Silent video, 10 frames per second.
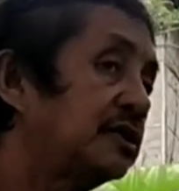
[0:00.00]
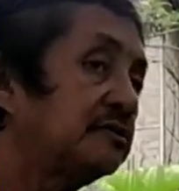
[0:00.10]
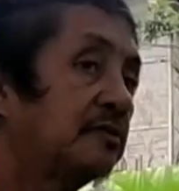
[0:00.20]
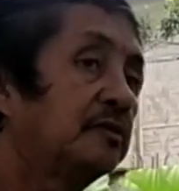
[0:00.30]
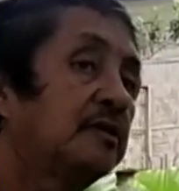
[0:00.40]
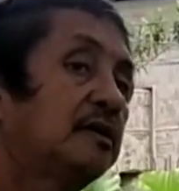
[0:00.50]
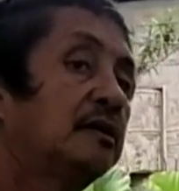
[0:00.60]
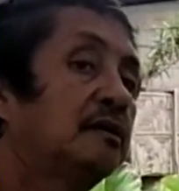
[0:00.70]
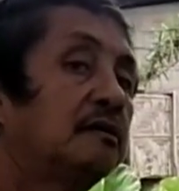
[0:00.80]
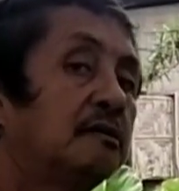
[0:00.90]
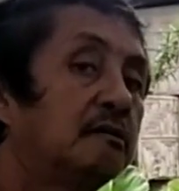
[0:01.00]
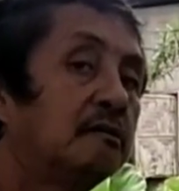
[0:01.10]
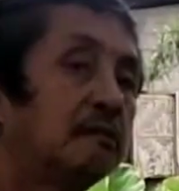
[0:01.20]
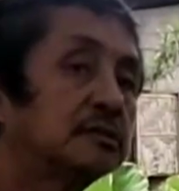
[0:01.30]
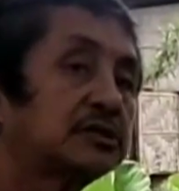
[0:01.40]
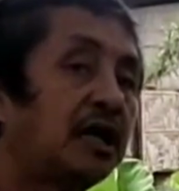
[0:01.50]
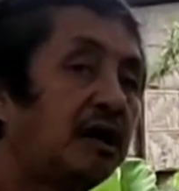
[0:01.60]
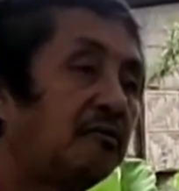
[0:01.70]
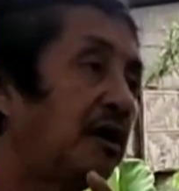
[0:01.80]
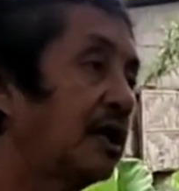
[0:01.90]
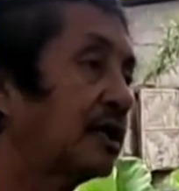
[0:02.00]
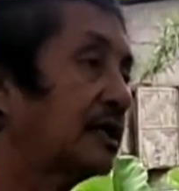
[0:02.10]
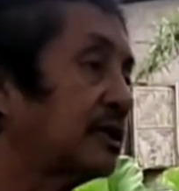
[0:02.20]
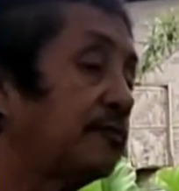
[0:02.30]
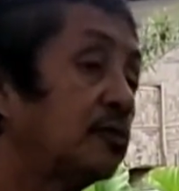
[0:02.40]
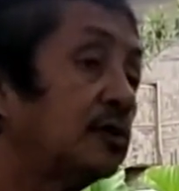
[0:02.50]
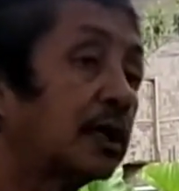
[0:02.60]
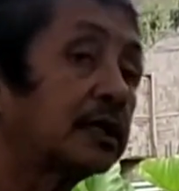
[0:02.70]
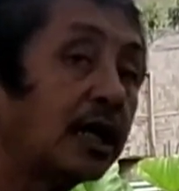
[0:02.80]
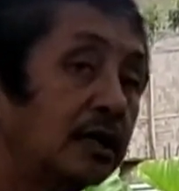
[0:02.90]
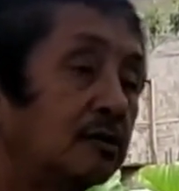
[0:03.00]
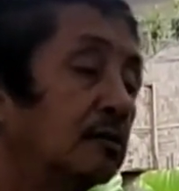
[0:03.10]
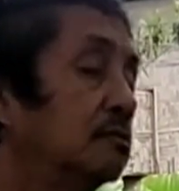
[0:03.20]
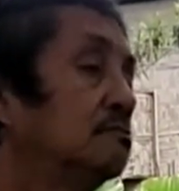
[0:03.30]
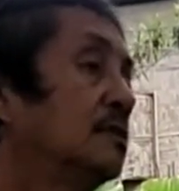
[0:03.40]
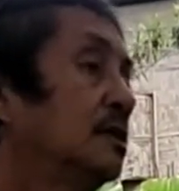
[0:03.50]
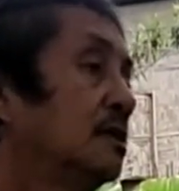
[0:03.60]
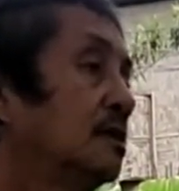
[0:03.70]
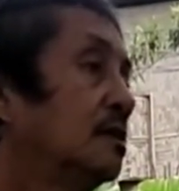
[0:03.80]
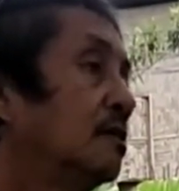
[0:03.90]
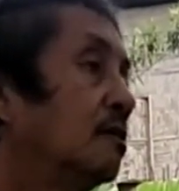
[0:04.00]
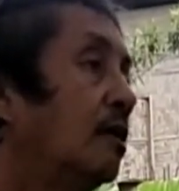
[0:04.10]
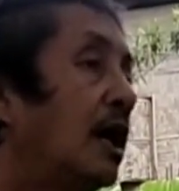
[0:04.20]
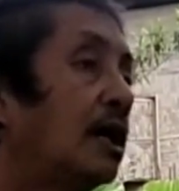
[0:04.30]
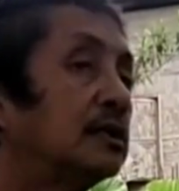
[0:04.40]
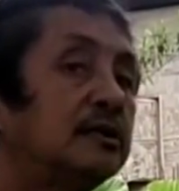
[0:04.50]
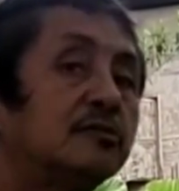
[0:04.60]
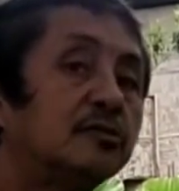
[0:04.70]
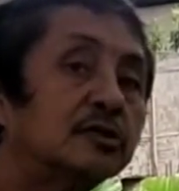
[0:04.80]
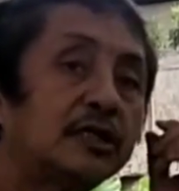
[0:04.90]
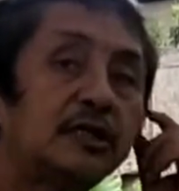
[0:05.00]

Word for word: siya. Sa wala ka tapulan ka. Wa nimo